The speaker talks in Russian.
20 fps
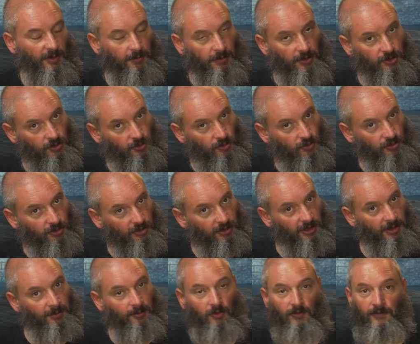определенных
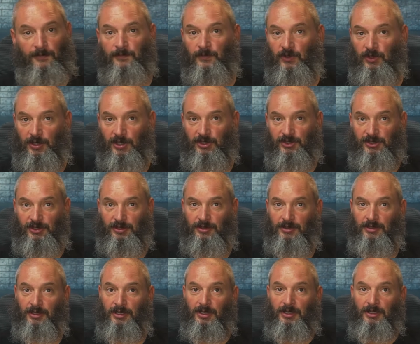грибов и
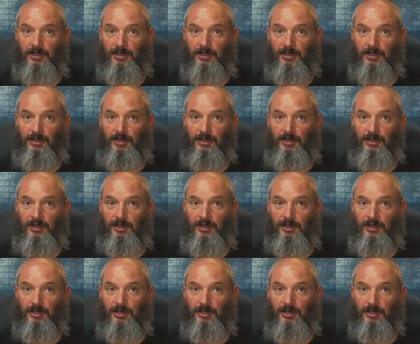растений